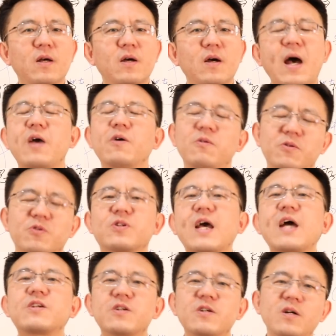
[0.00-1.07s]
还有就是
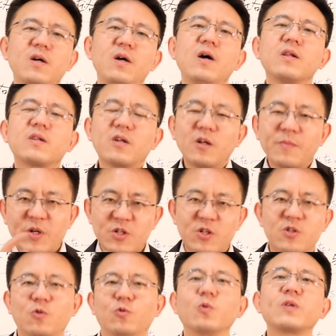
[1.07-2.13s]
开车，特别是
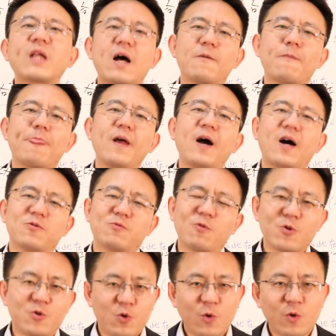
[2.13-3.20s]
手动挡啊，如
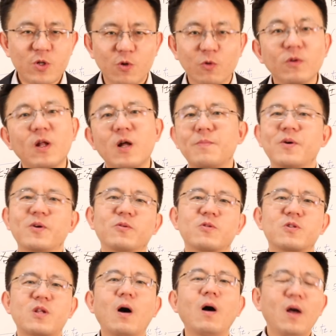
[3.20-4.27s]
果学过手动挡的朋友都
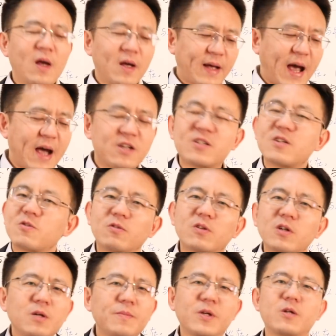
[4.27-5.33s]
知道，开始的时候
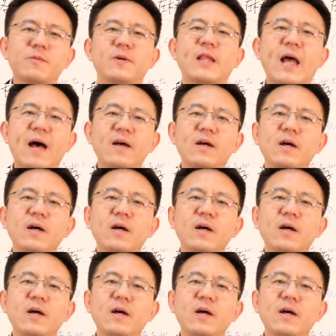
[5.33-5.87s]
特别特别难，